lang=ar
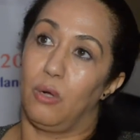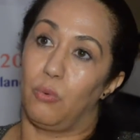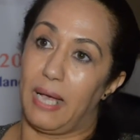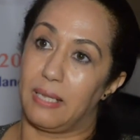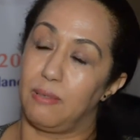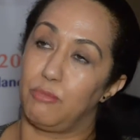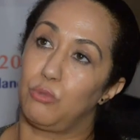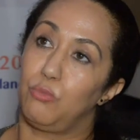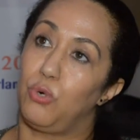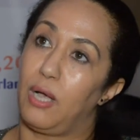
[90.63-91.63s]
واحد
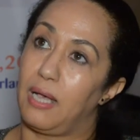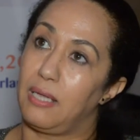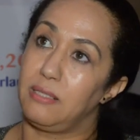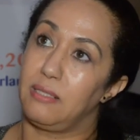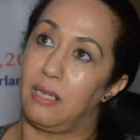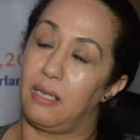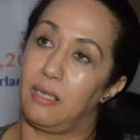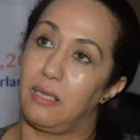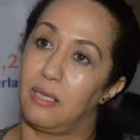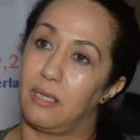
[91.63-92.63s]
المجموعه ديال